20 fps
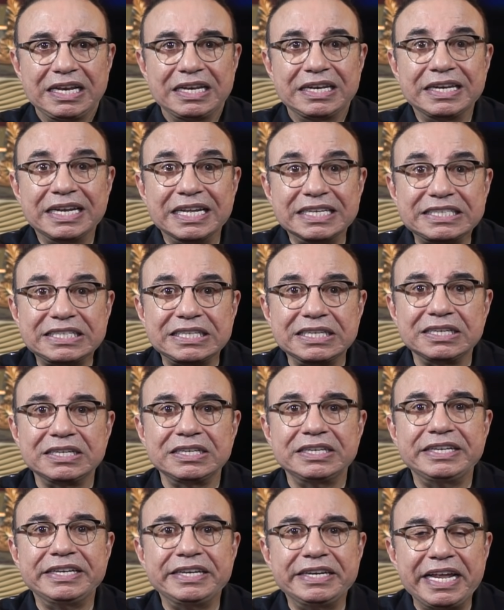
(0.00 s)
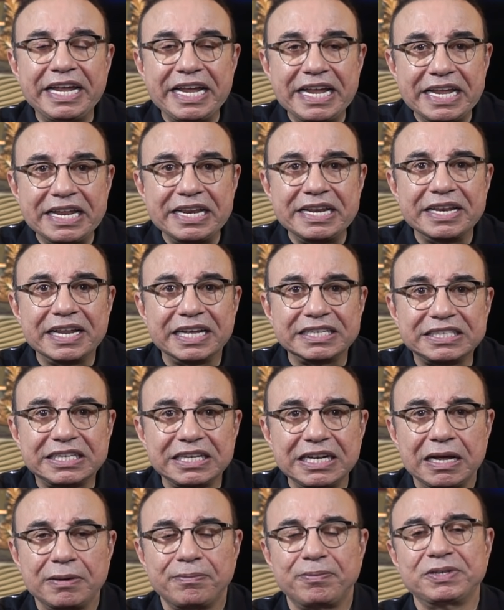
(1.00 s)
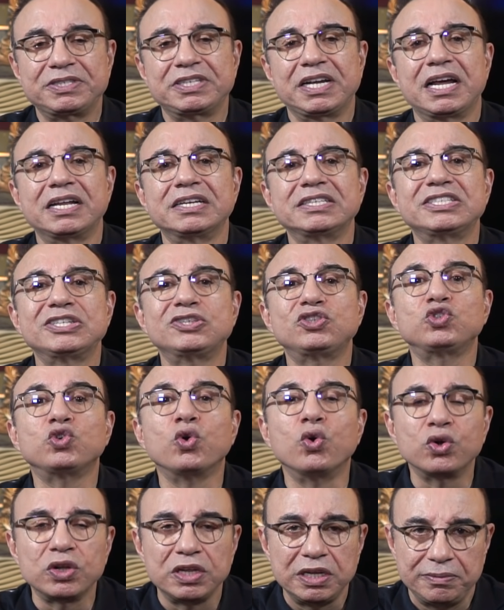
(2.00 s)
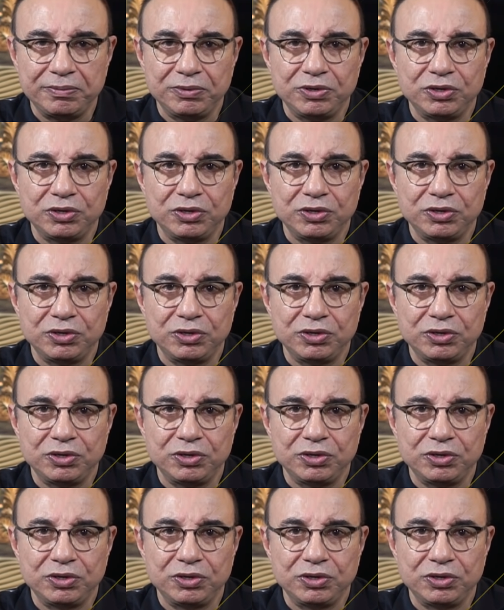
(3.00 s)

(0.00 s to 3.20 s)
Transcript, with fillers: Nasıl, neyi nasıl yapacağınızı çok iyi